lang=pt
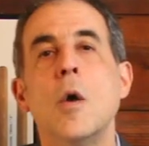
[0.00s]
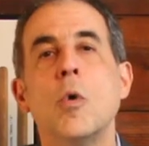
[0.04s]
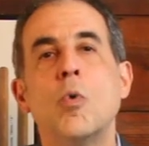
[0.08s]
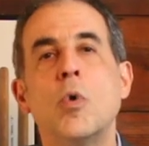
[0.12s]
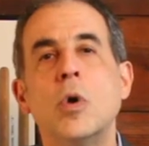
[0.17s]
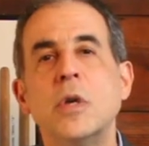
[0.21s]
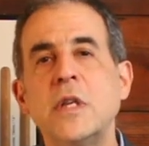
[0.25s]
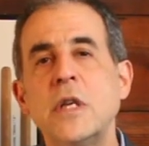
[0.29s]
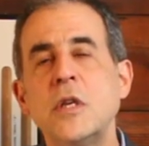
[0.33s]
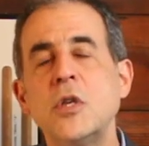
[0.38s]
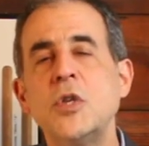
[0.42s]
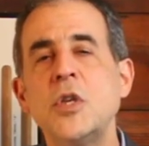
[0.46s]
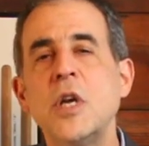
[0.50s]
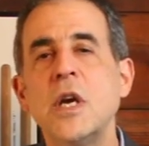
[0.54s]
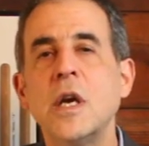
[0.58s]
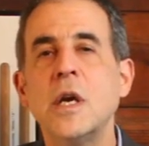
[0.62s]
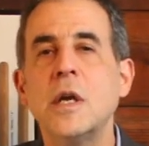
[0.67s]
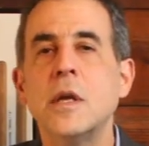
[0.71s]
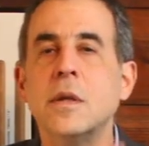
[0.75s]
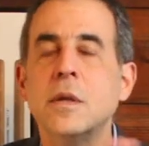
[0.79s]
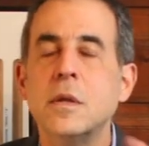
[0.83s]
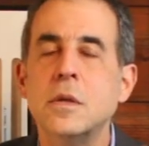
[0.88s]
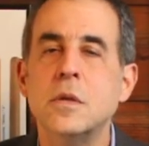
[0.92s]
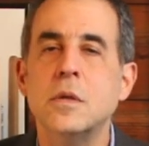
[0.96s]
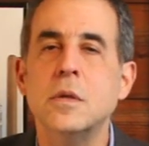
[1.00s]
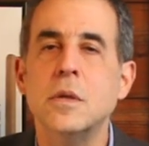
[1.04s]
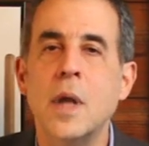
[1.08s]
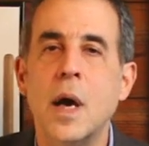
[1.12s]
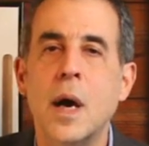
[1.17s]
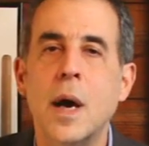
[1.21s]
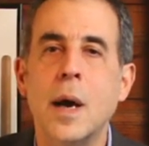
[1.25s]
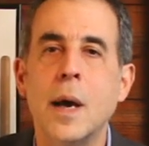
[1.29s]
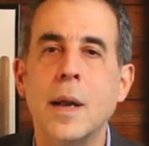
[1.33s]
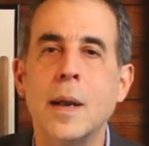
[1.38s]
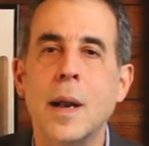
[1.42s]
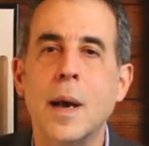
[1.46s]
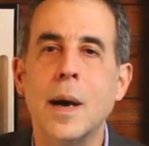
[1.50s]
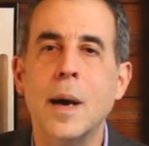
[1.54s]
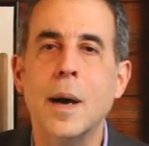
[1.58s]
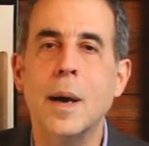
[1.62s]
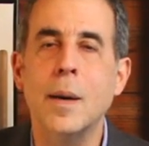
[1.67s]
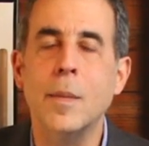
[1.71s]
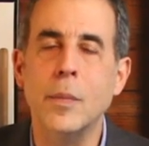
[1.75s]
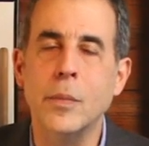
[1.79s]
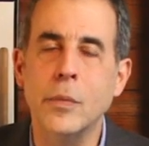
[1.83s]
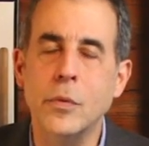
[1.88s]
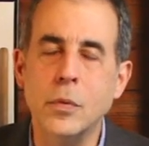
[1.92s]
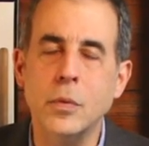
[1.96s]
Quando ele chega na, na,
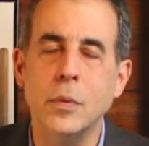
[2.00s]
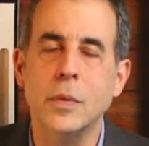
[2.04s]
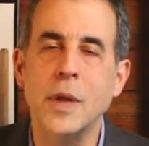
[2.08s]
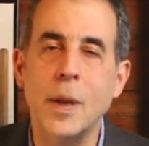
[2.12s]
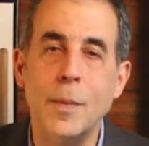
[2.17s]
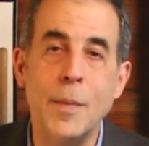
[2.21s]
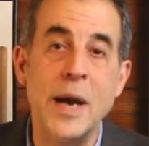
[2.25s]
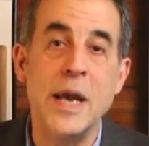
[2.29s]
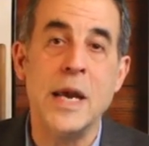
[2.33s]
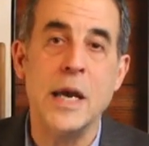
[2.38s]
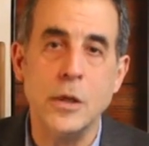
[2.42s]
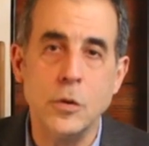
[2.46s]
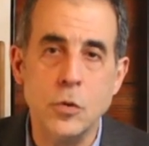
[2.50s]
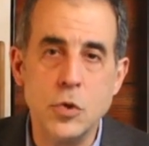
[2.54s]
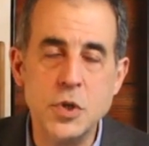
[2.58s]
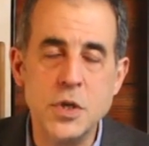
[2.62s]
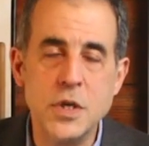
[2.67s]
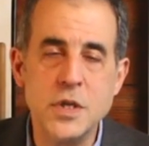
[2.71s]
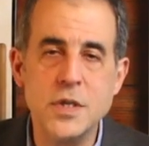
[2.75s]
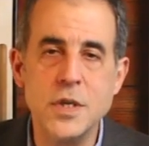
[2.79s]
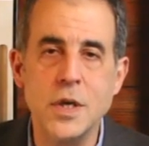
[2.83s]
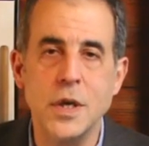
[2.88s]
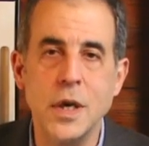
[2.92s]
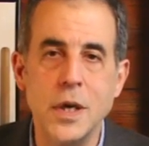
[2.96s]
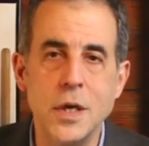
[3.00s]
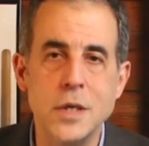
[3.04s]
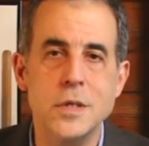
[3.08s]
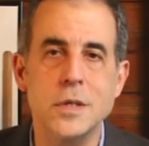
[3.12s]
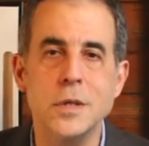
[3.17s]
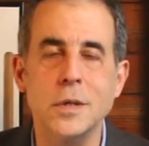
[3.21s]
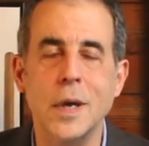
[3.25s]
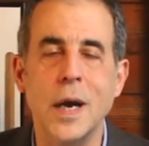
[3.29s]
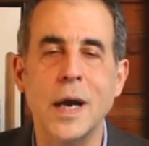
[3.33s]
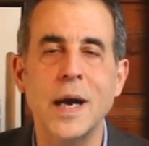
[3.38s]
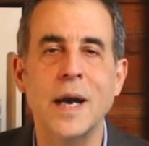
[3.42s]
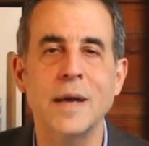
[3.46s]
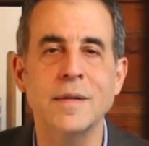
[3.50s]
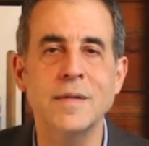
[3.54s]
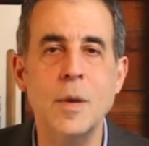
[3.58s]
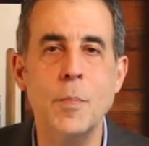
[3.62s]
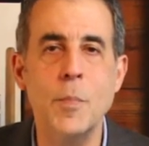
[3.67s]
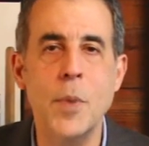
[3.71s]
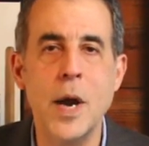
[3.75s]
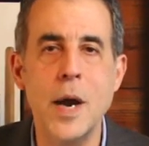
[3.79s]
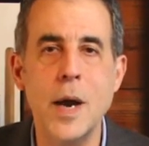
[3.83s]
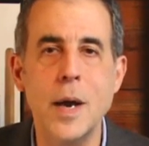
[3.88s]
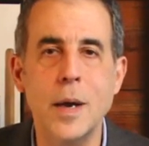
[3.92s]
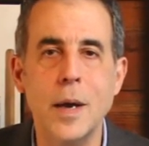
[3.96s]
na manhã do dia seguinte na Casa
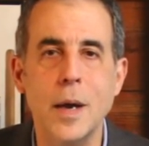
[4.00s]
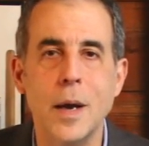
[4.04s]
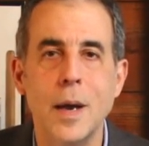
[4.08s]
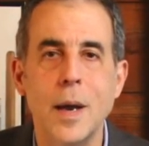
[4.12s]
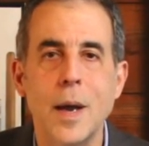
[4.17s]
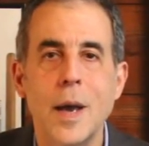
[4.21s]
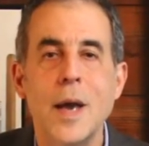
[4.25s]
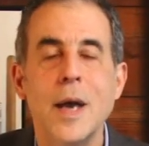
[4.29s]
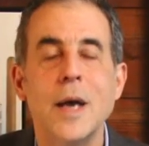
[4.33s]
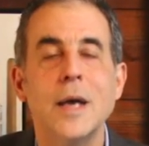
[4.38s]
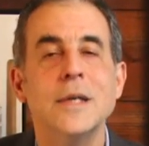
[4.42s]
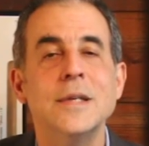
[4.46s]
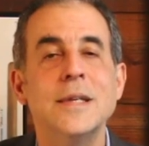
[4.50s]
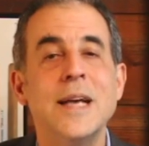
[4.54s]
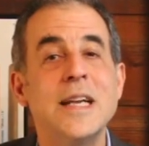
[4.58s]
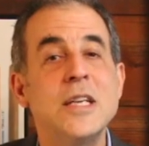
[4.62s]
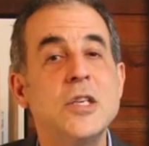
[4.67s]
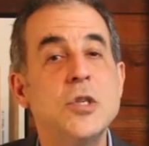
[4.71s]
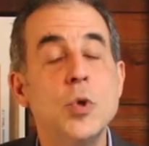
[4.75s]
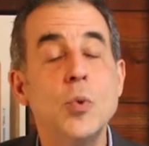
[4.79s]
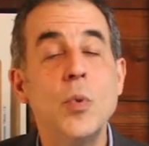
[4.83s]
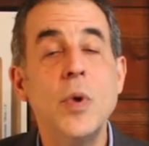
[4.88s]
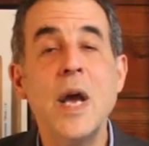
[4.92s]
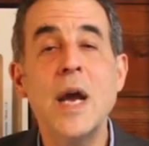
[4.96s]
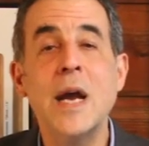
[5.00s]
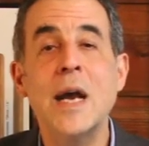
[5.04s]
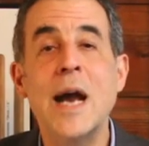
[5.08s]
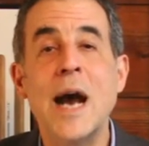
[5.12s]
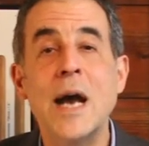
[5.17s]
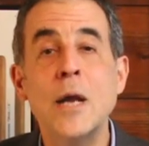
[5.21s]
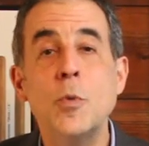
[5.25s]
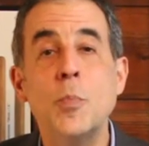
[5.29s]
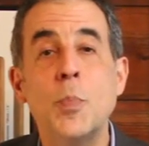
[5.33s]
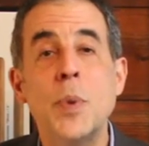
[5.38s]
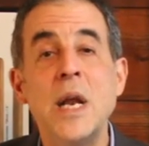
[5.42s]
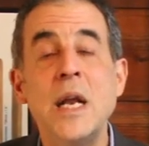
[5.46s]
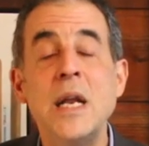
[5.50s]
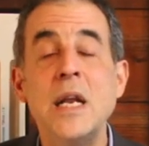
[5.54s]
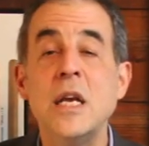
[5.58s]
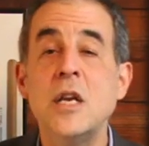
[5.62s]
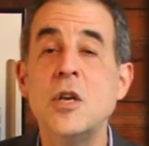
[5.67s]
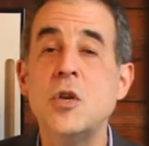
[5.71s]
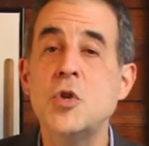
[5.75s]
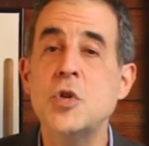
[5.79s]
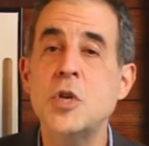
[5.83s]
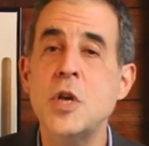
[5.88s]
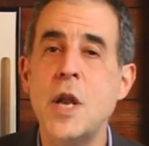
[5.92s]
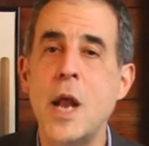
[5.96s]
Branca, já tinha um recado para ele
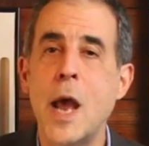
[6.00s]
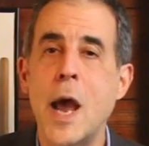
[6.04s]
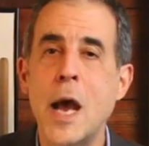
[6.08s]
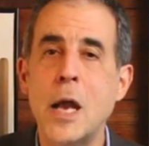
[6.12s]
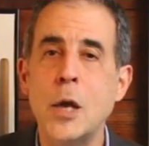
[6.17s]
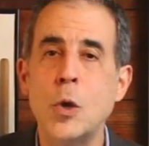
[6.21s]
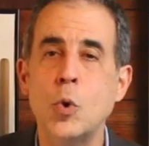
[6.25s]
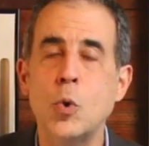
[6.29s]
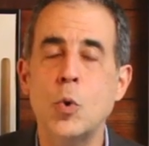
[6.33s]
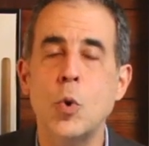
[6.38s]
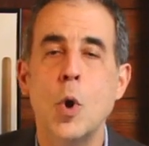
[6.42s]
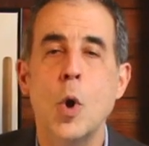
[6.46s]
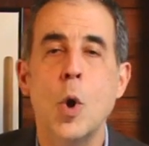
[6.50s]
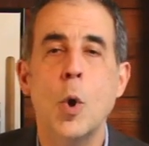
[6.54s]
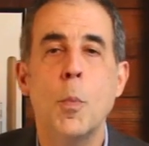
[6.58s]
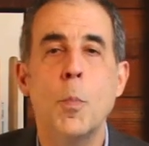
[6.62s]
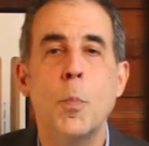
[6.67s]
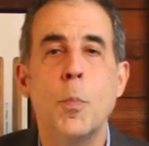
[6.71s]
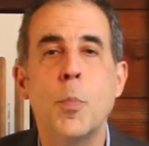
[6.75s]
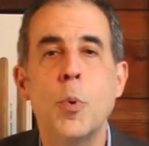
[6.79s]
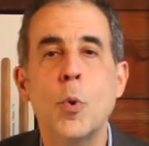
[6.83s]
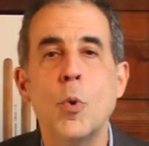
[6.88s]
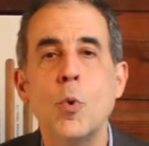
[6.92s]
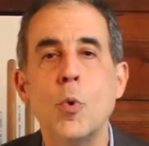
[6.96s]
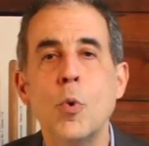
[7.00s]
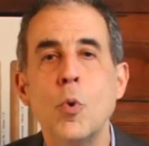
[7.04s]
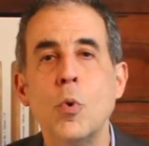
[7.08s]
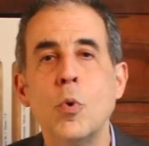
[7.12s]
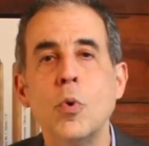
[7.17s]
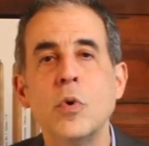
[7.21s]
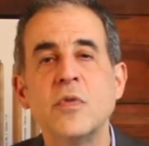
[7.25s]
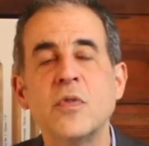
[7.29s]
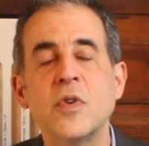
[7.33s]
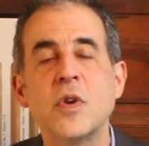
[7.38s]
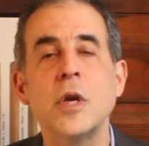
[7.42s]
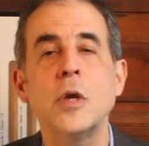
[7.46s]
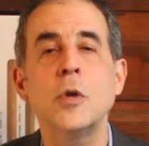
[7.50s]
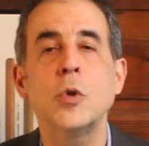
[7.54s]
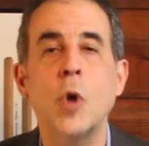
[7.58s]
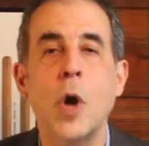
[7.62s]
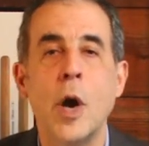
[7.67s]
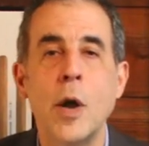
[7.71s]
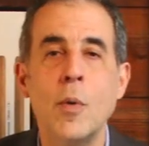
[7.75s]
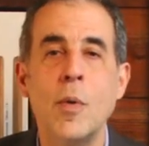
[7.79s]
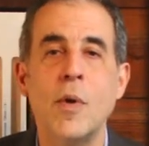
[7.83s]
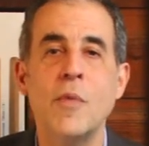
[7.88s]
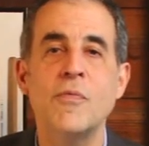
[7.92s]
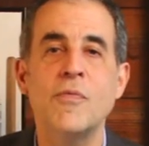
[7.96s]
ir direto para o
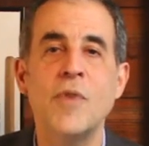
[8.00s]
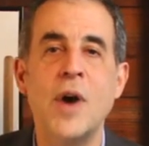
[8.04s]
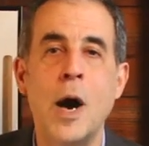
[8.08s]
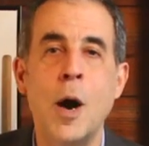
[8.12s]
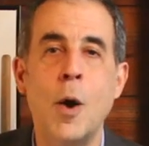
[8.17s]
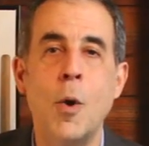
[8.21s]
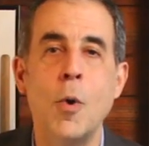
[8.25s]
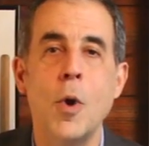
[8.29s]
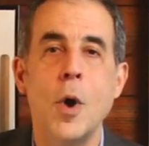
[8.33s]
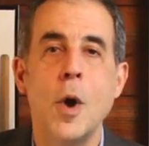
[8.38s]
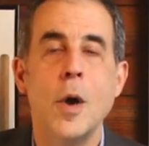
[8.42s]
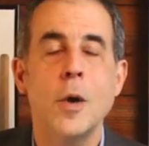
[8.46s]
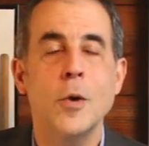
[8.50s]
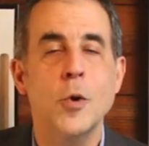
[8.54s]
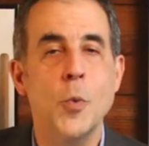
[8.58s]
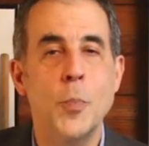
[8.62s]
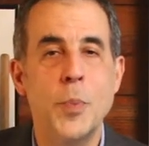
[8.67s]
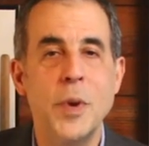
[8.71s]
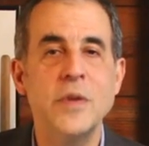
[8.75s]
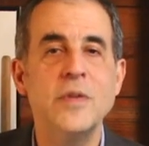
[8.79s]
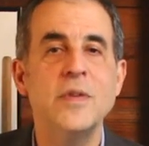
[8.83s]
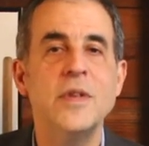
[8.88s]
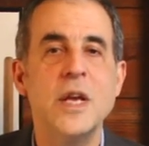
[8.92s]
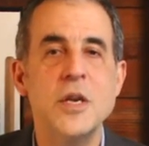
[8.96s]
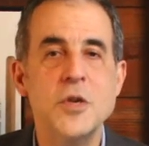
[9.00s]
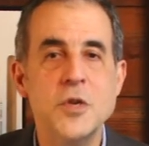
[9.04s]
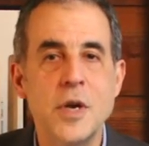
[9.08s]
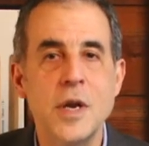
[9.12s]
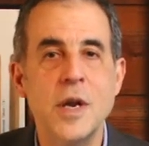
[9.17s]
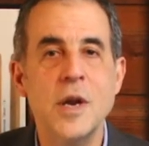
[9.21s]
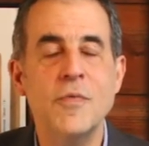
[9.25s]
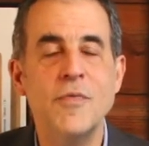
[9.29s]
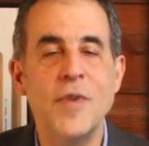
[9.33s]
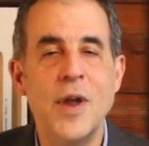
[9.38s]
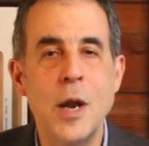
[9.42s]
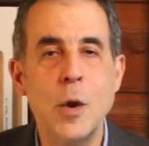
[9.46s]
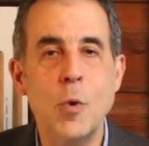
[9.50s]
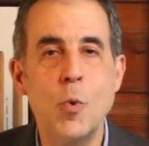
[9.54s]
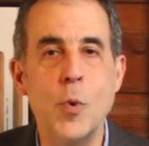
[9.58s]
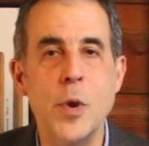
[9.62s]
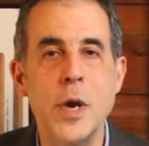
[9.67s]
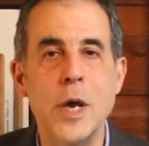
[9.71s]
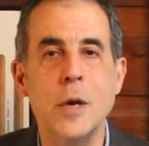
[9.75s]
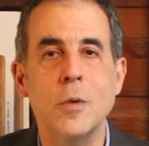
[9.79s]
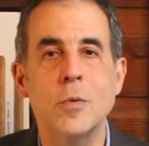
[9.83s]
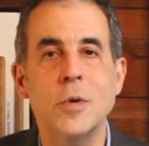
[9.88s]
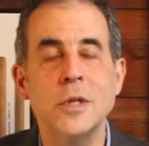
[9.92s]
escritório oval que o presidente queria falar com ele.